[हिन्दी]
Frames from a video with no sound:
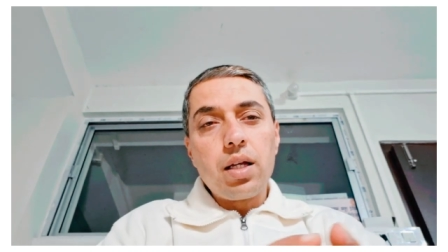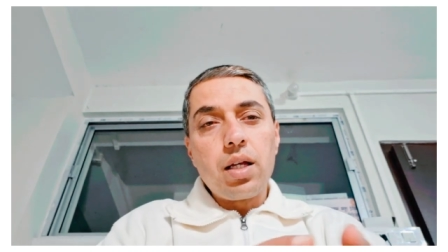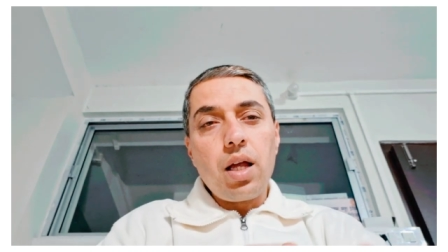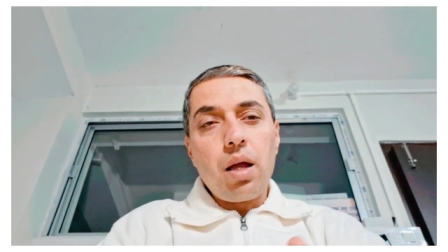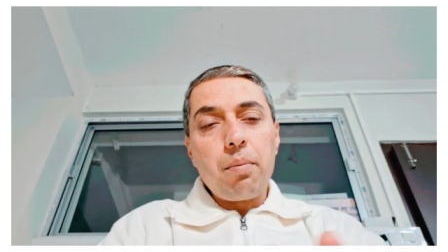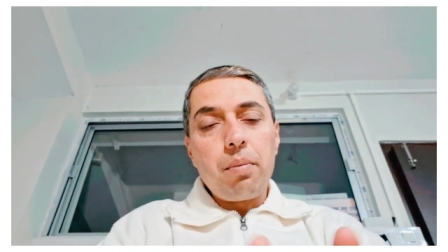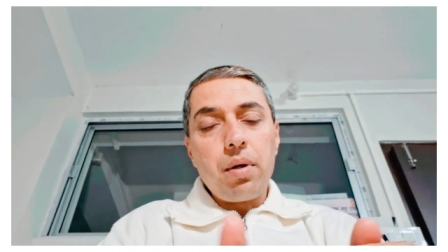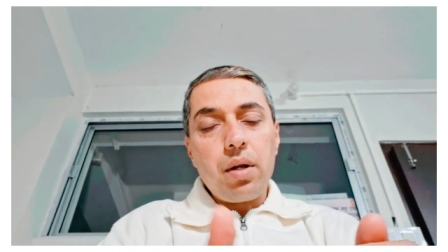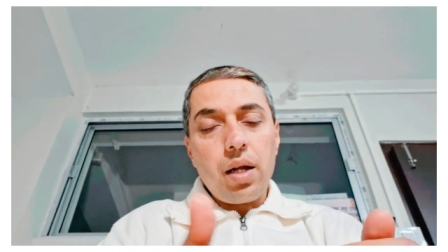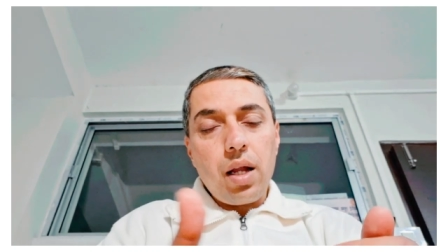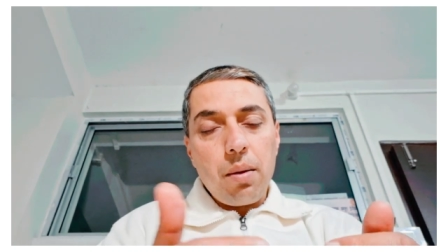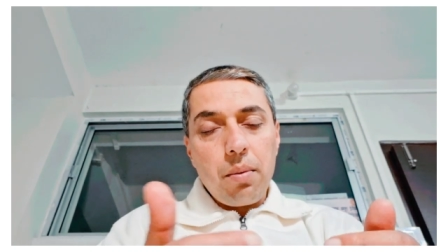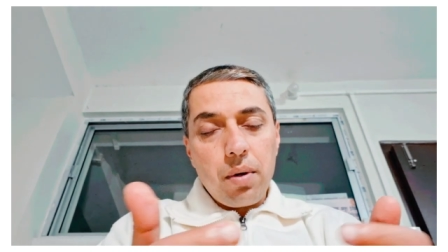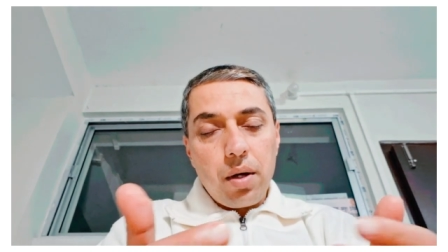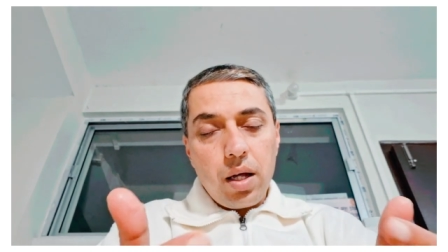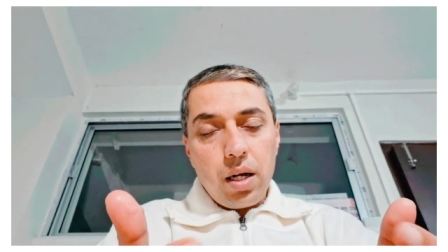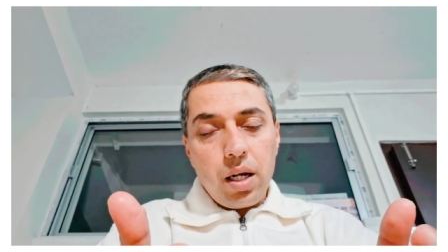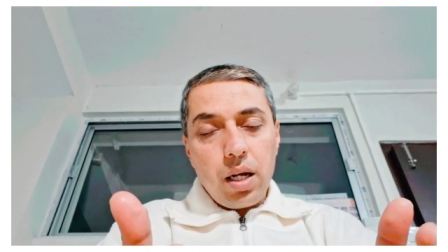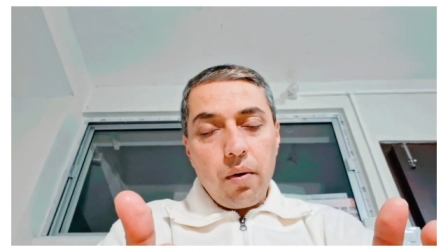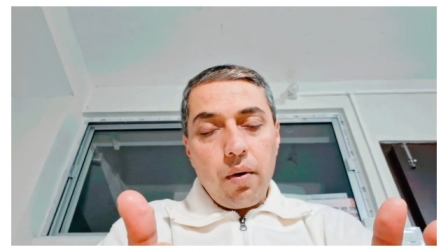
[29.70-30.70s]
कि हम पर रहम
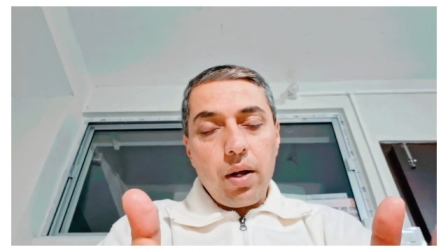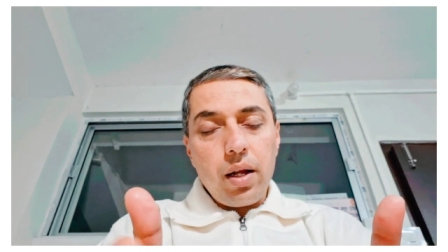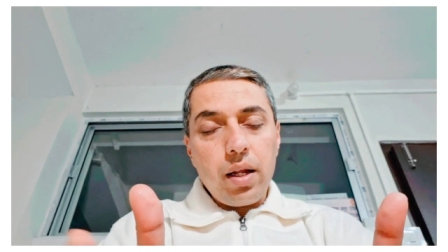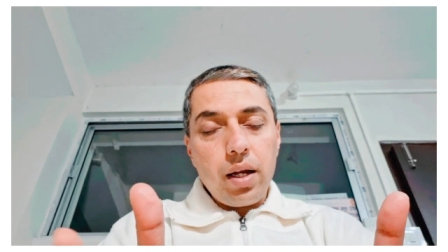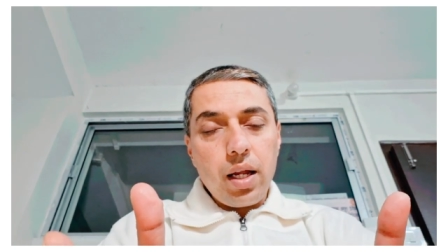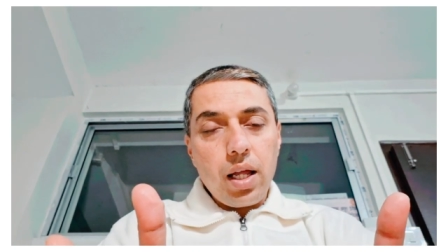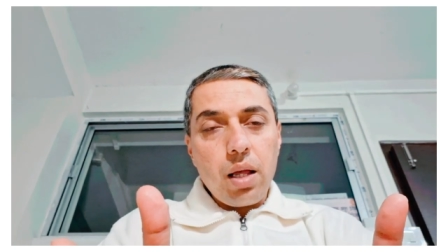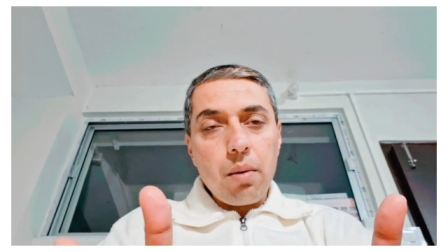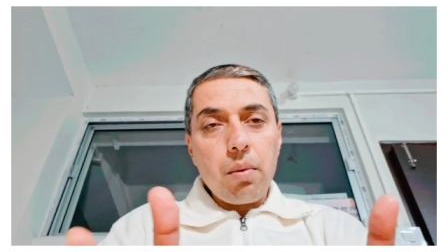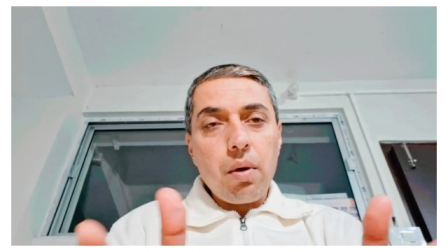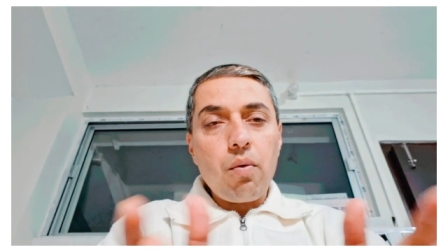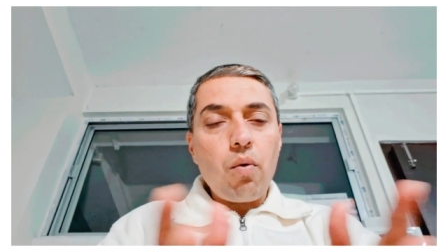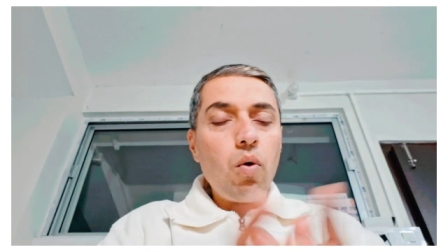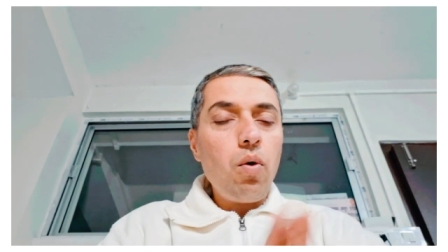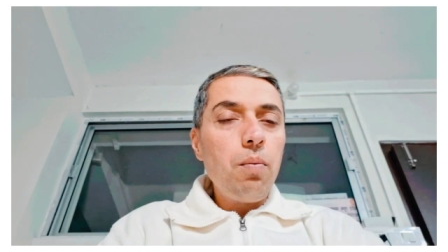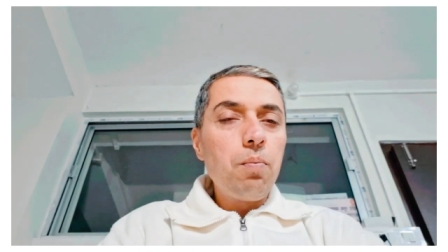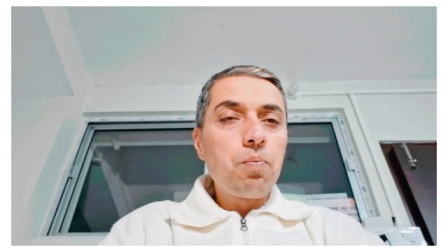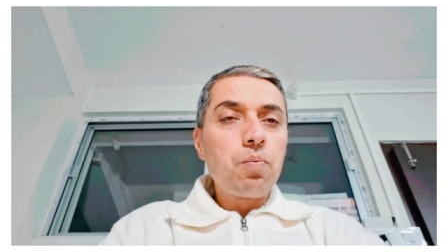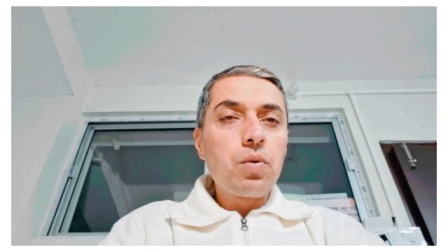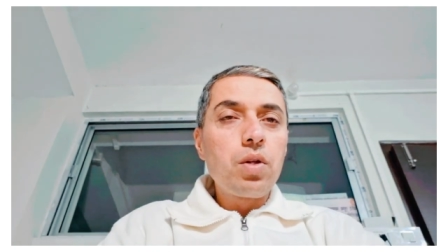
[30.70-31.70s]
करने वाले रहीम है वो
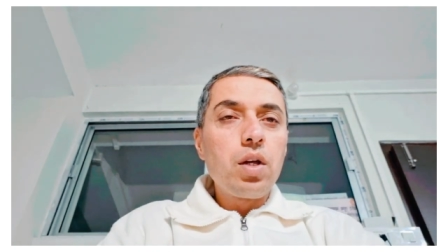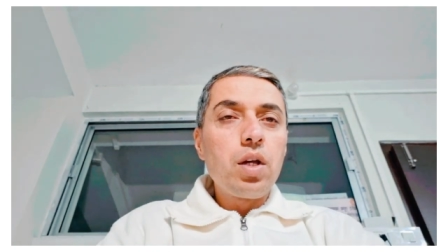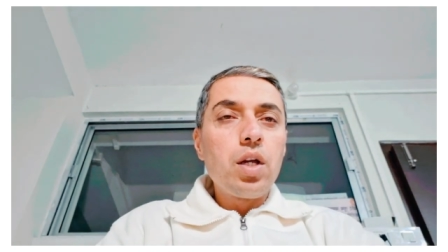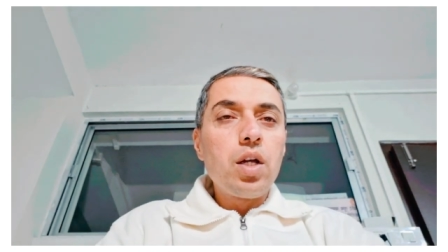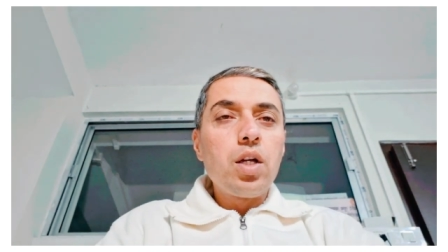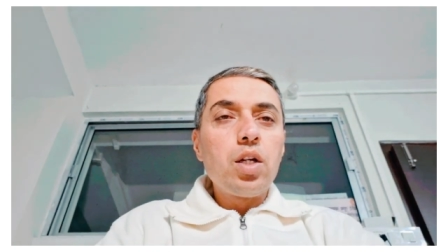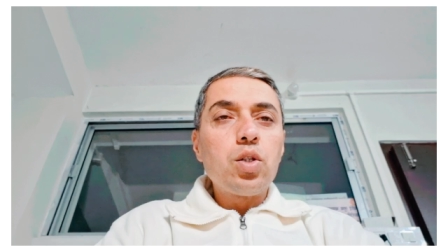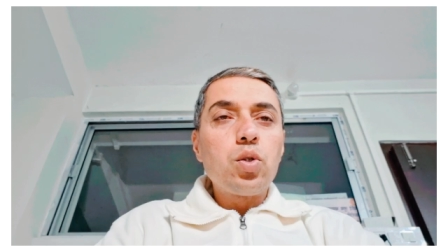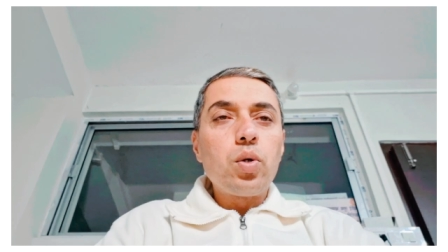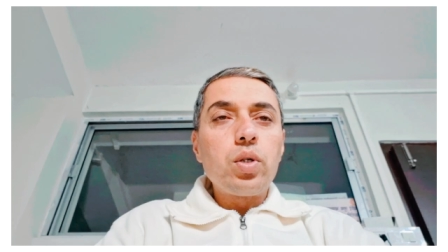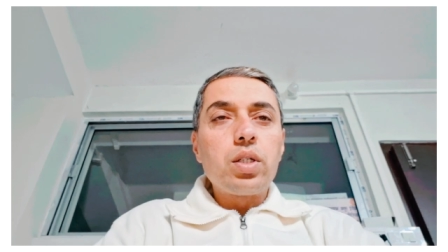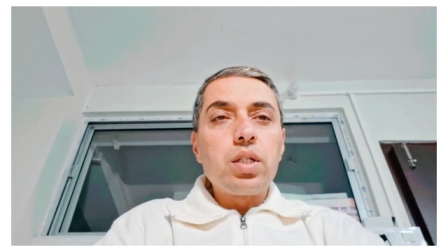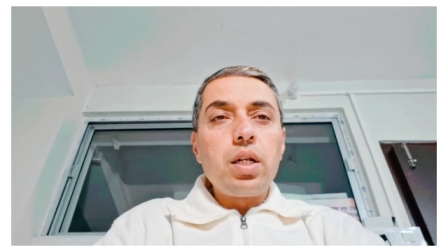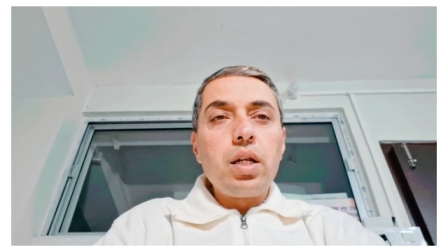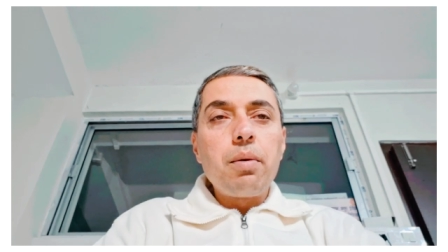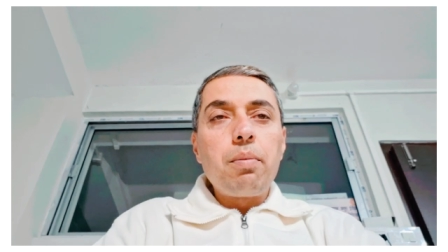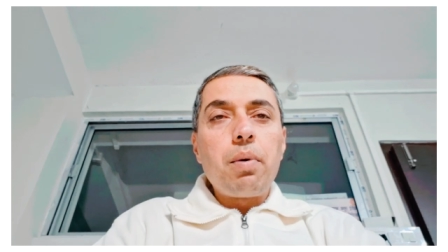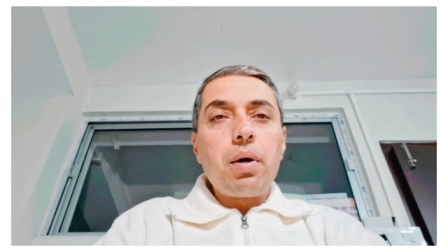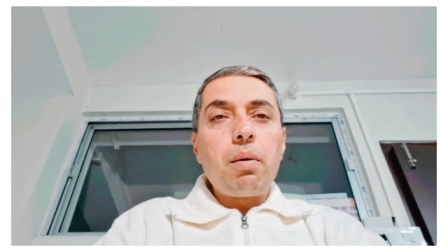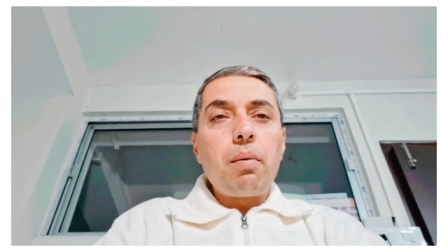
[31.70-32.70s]
तो
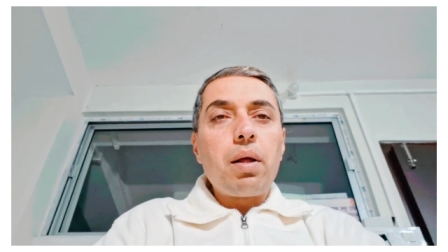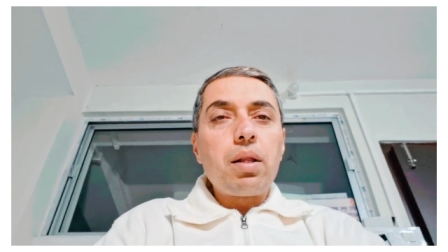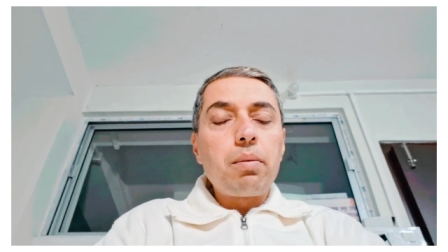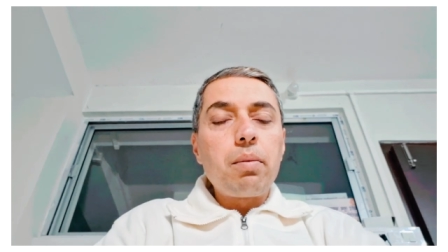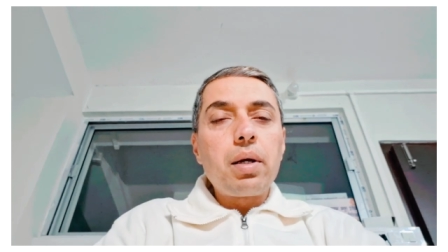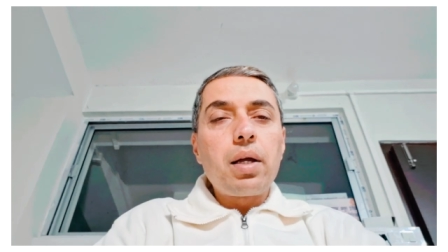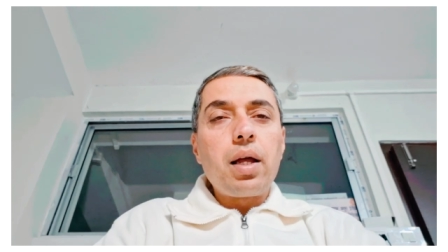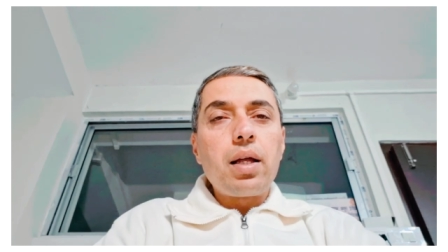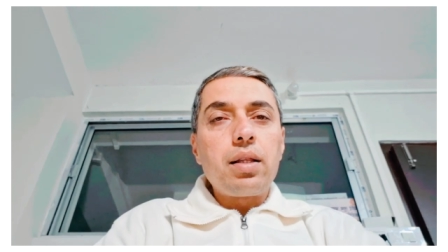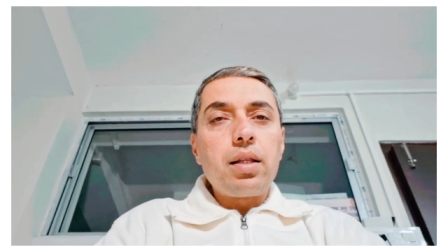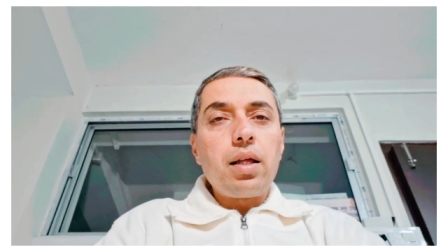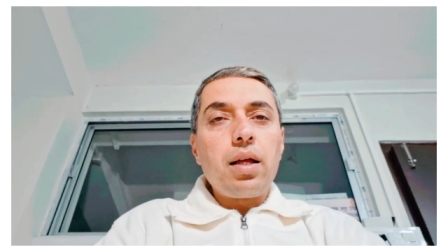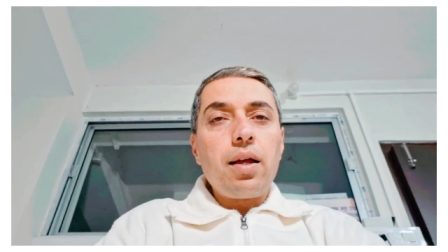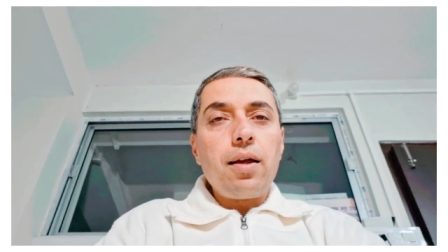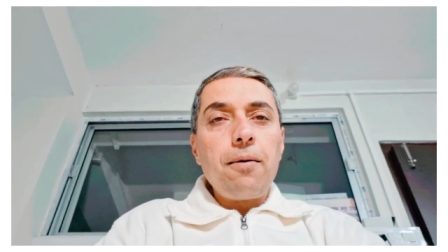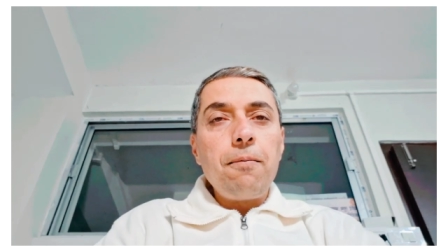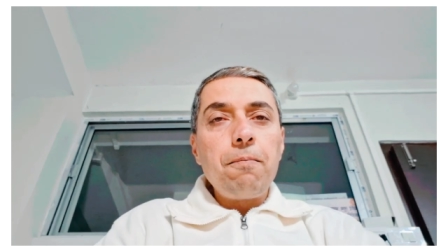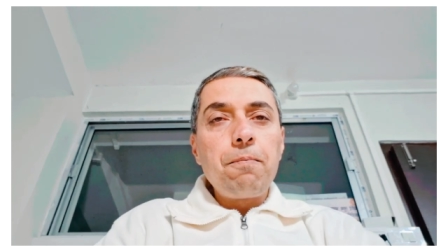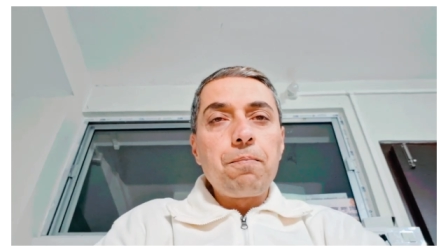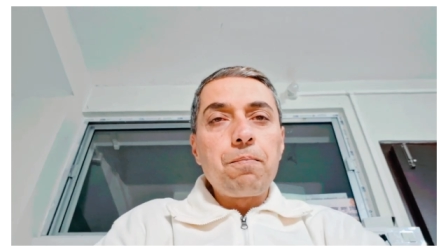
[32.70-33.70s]
इसलिए परमात्मा कहते
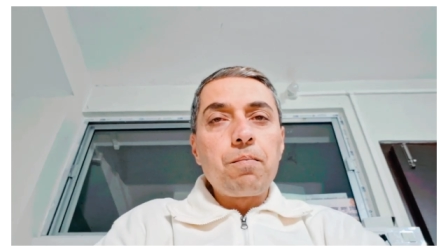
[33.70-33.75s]
हैं